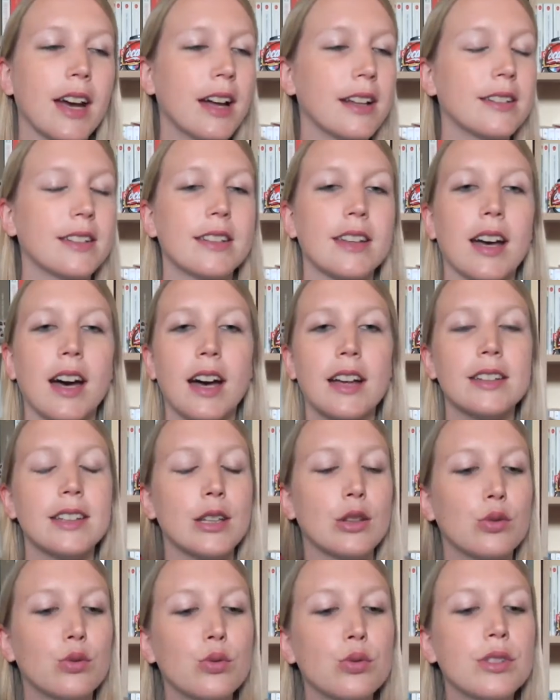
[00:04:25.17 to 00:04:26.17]
etc.
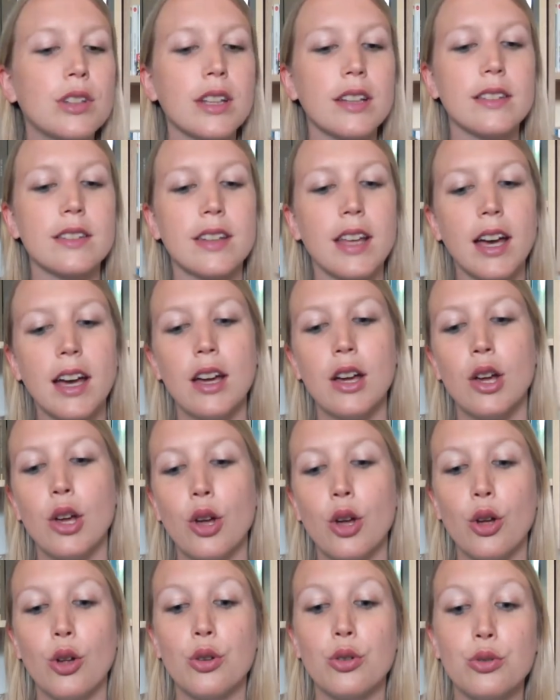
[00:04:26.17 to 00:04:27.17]
C'est tout un tas
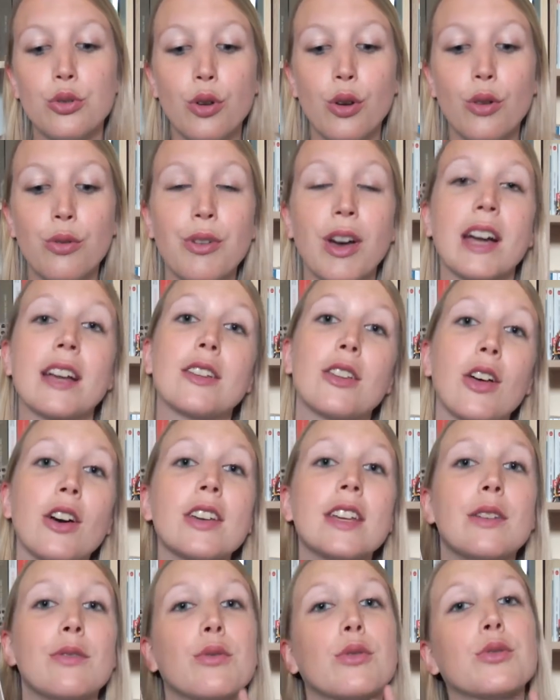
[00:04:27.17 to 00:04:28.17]
de facteurs
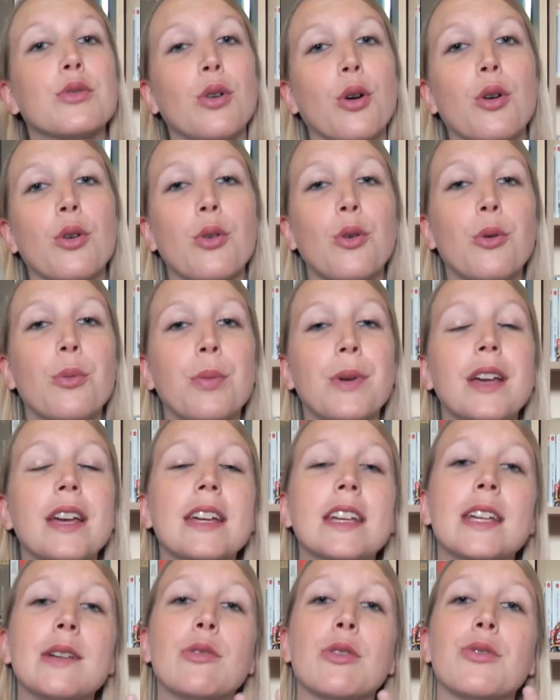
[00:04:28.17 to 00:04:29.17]
qui vont se regrouper
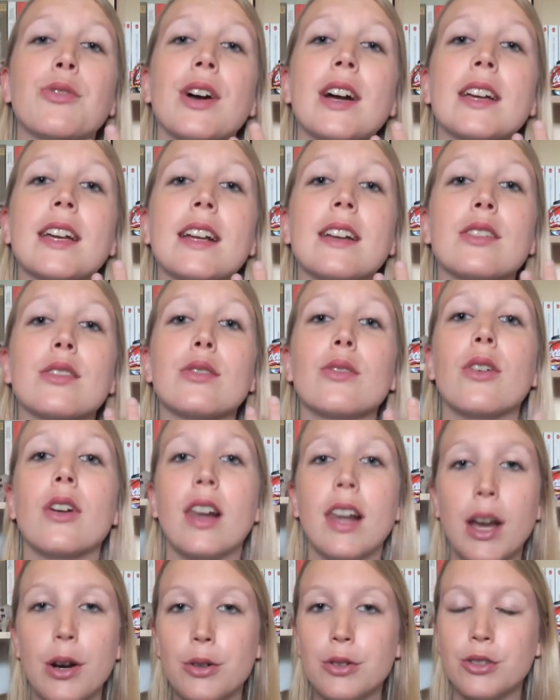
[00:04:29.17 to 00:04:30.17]
et qui vont faire qu'elles sont
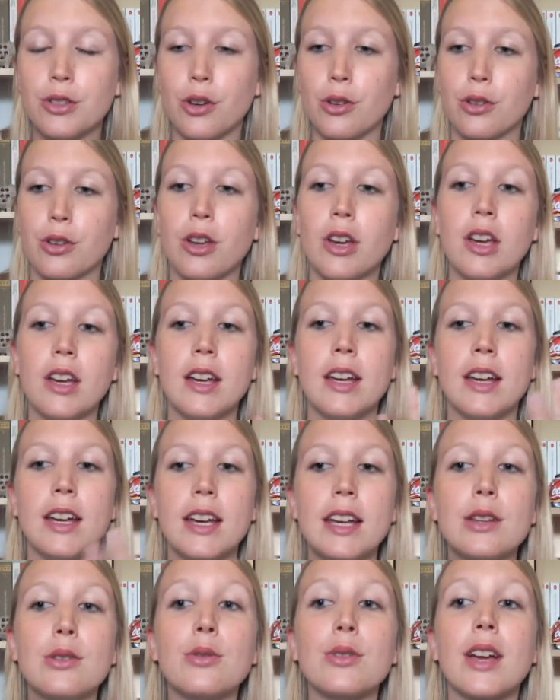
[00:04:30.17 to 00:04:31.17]
Laotang.
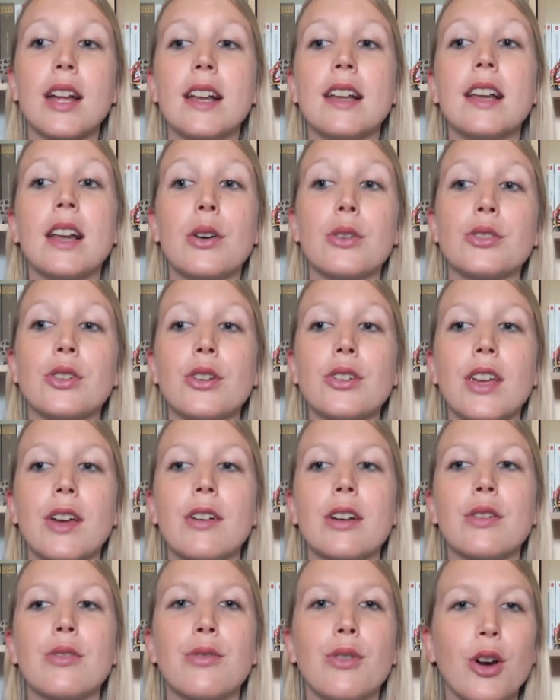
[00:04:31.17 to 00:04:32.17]
Et donc elle est Laotang
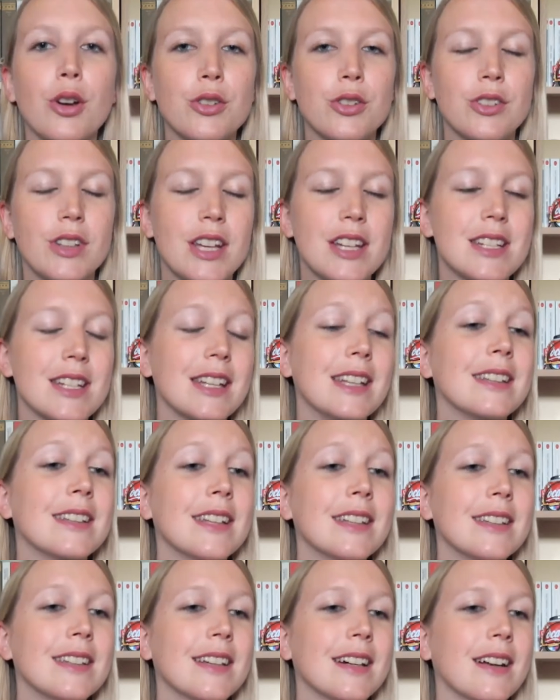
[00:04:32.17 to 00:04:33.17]
avec Fleur de Neige, et
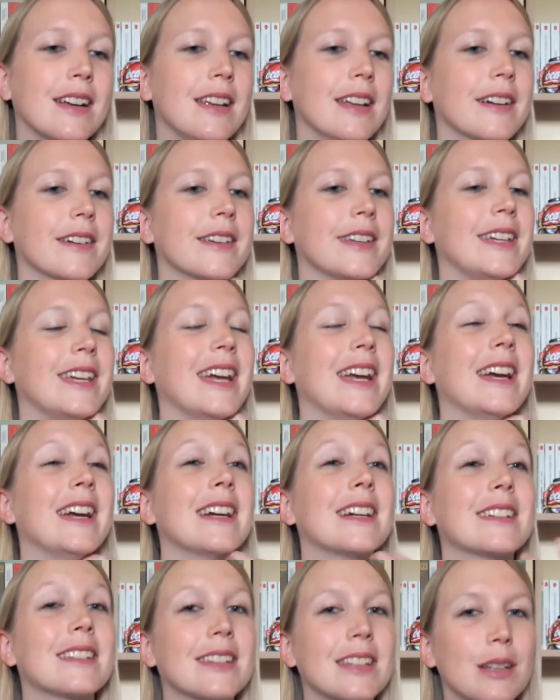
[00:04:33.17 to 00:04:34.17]
ça c'est un lien qui est
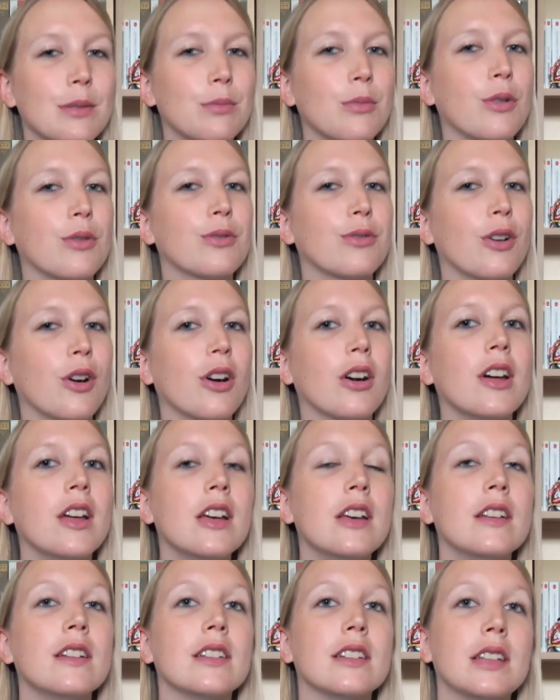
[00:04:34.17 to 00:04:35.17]
extrêmement fort.
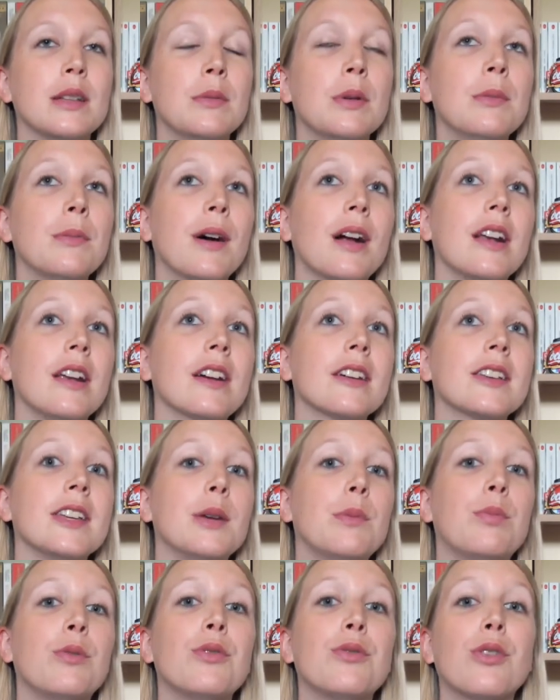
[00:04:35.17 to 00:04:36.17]
C'est même un lien qui
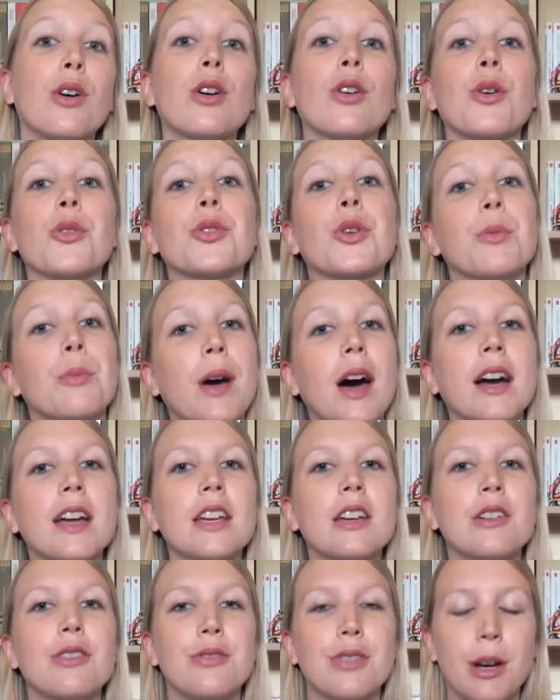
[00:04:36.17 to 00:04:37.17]
est plus fort qu'entre mari
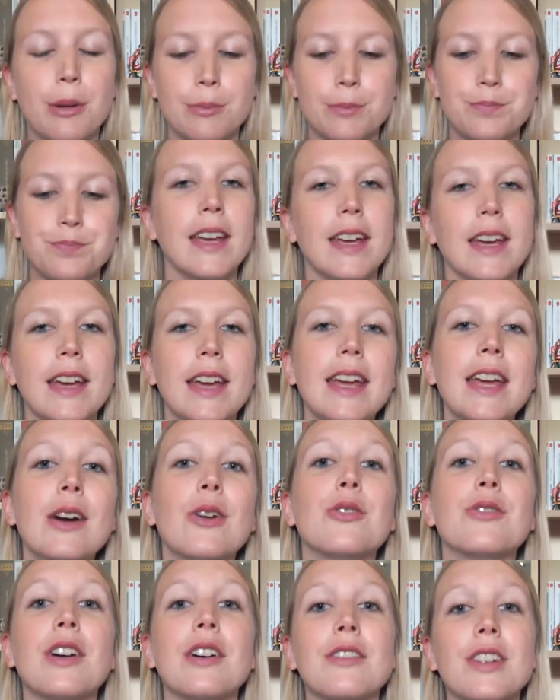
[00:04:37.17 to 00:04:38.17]
et femme. Et
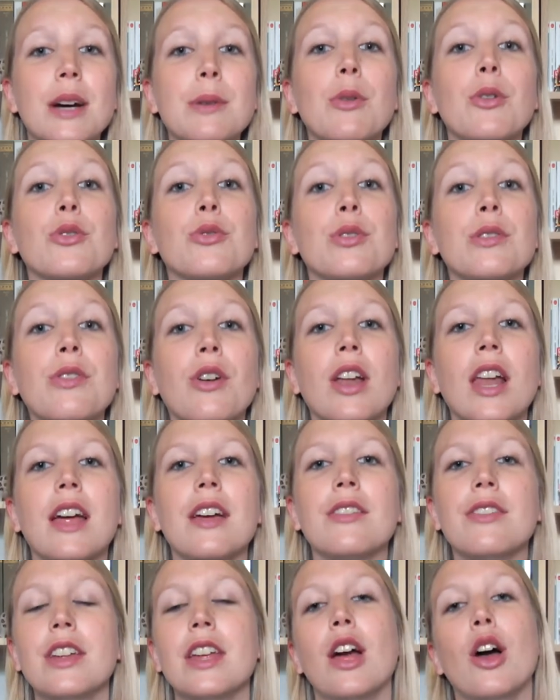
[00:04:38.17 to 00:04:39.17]
on va vraiment suivre
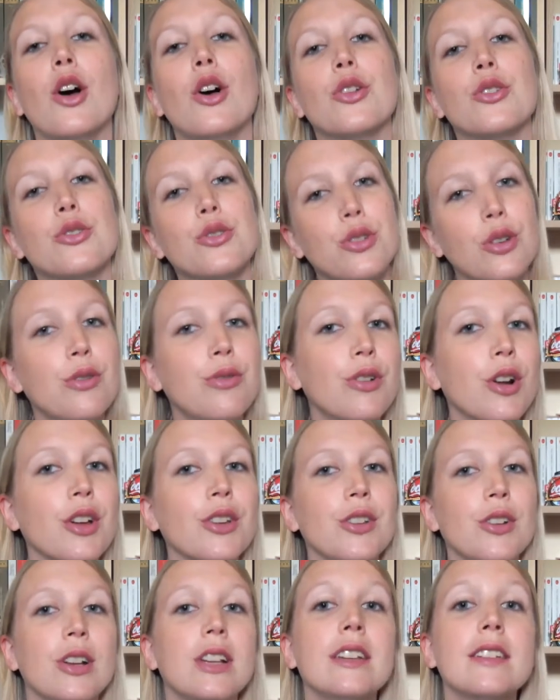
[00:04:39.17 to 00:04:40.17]
la vie de fleurs
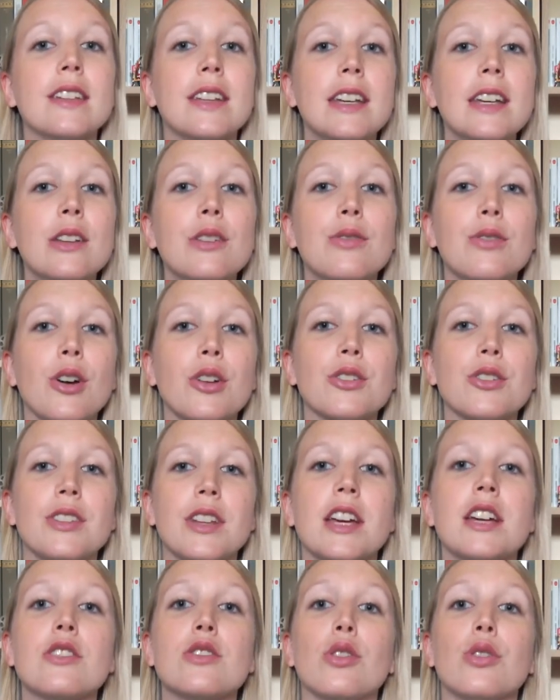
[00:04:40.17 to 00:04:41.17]
de lys et de fleurs de
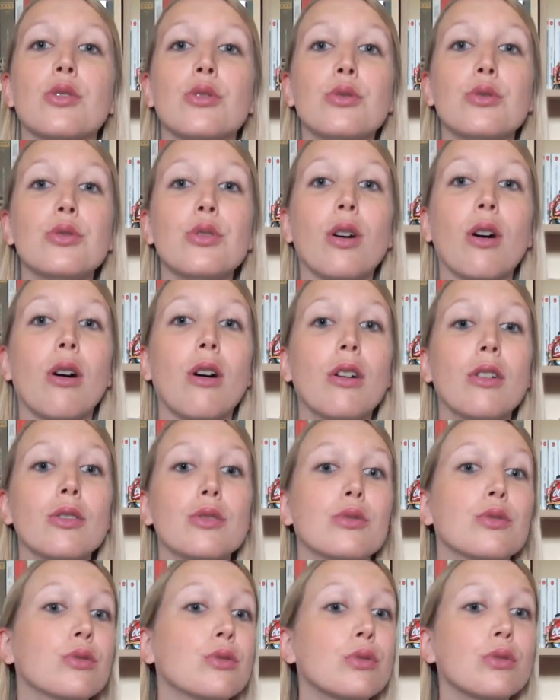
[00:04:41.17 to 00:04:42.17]
neige
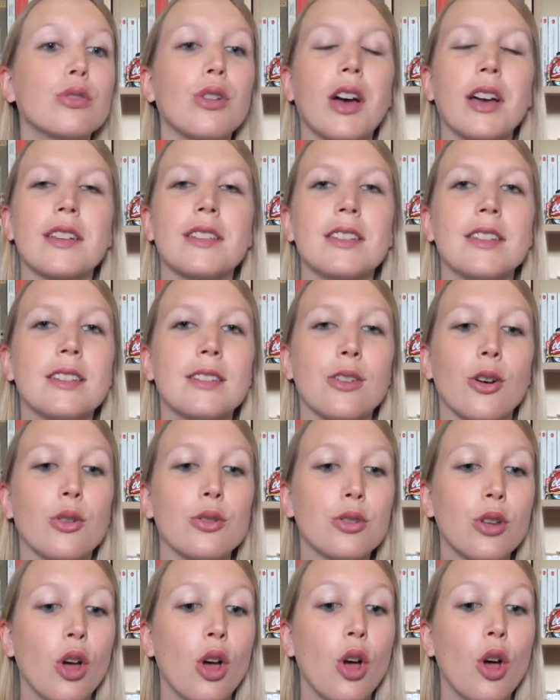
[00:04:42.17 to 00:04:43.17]
durant toute leur
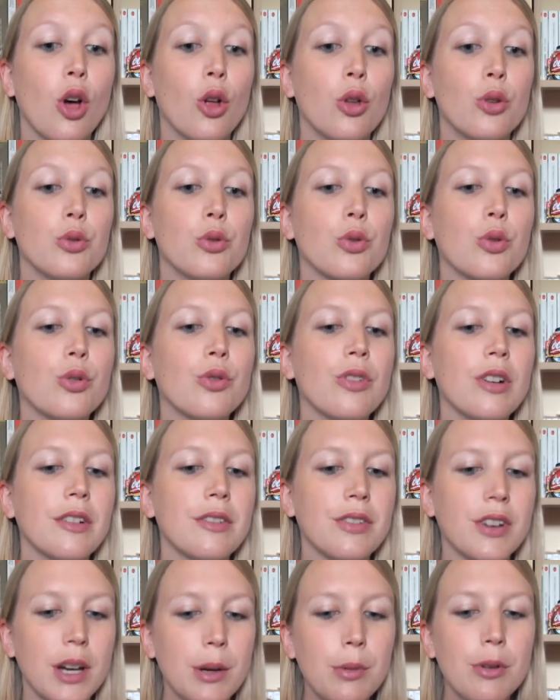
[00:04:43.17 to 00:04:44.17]
existence. Donc on va
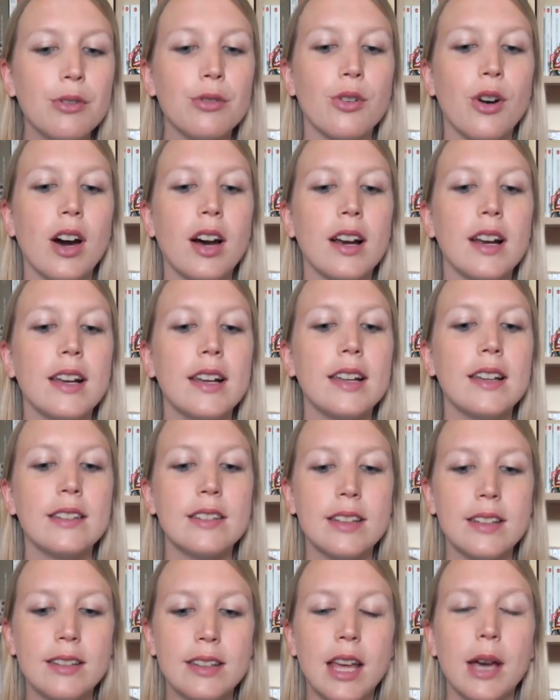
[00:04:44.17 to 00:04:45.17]
vraiment voir
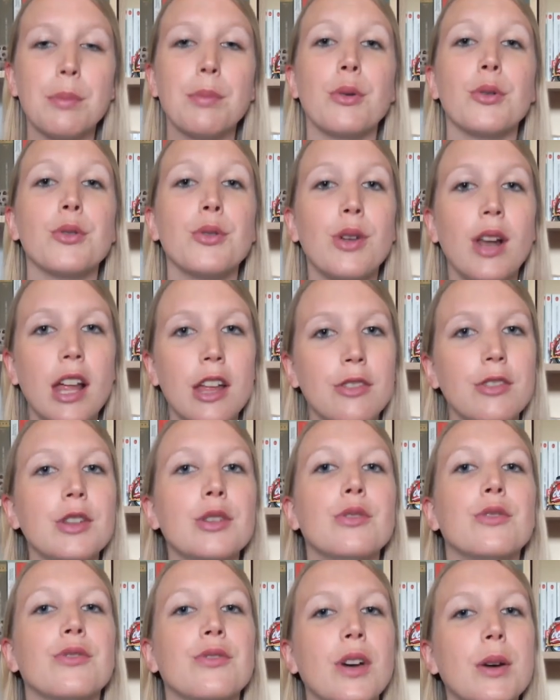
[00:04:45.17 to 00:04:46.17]
les étapes de la vie
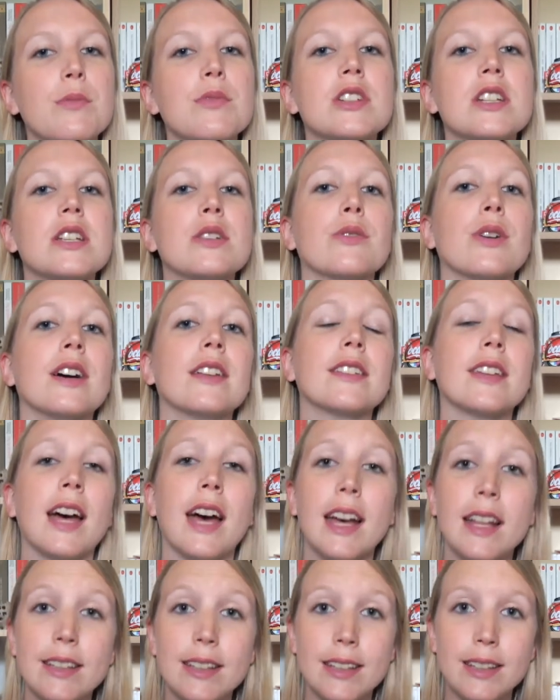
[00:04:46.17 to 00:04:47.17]
d'une femme chinoise
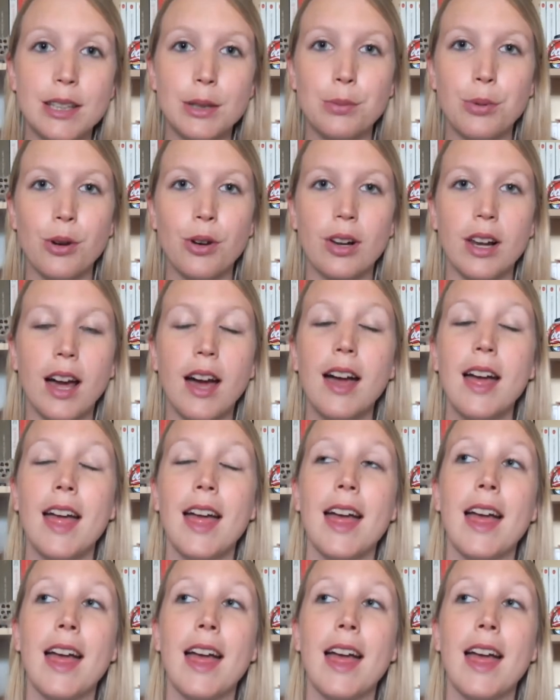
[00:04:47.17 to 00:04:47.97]
à cette époque-là.